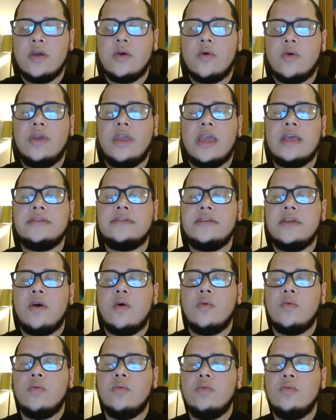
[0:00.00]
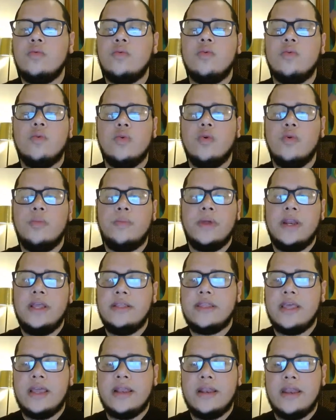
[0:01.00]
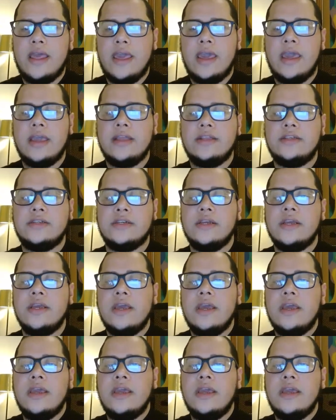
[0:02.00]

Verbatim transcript: conhecem algum guru pela internet